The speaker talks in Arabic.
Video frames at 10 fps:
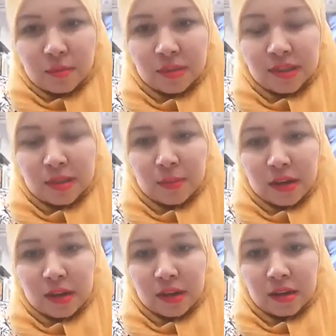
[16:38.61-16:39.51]

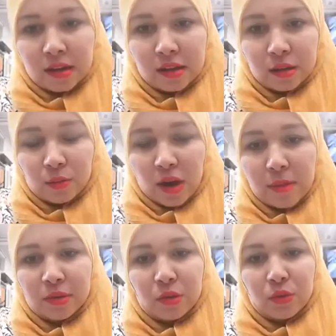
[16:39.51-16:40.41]
بالنسبه
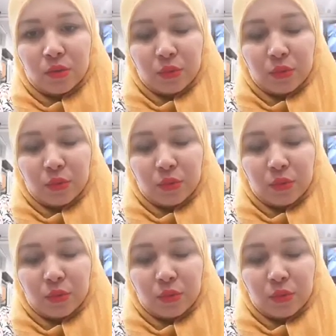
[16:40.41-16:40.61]
لمحمد